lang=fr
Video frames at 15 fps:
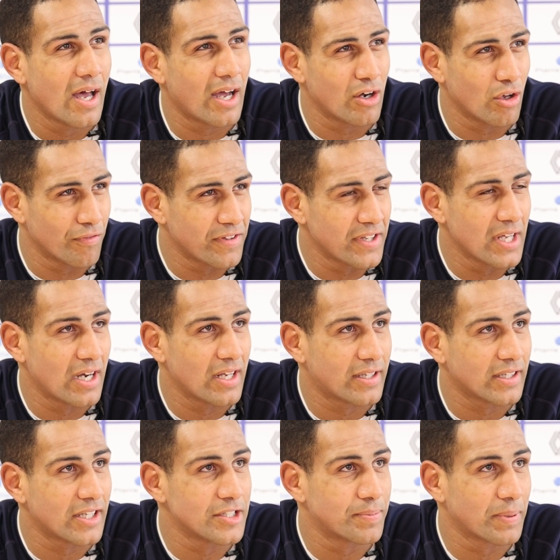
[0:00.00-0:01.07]
à, l'envie, à
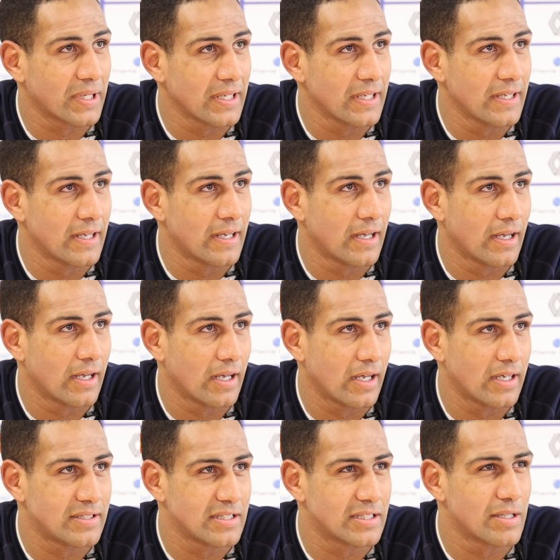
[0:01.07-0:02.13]
l'état d'esprit,
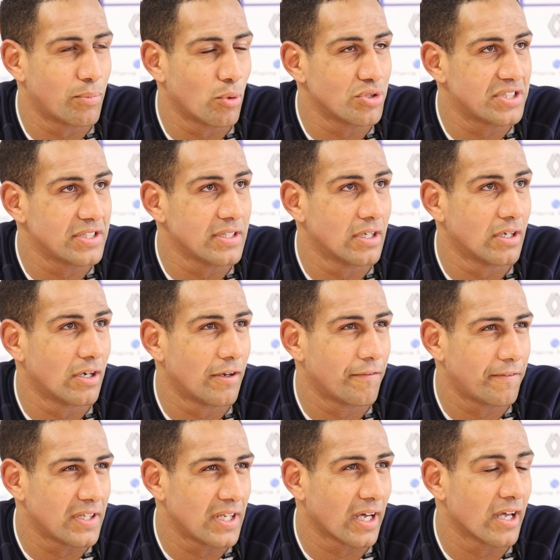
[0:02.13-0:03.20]
et, c'est ce qui peut aussi
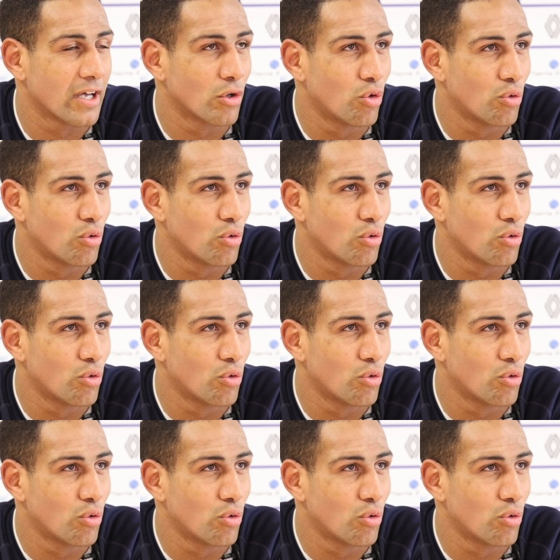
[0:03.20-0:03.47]
fédérer un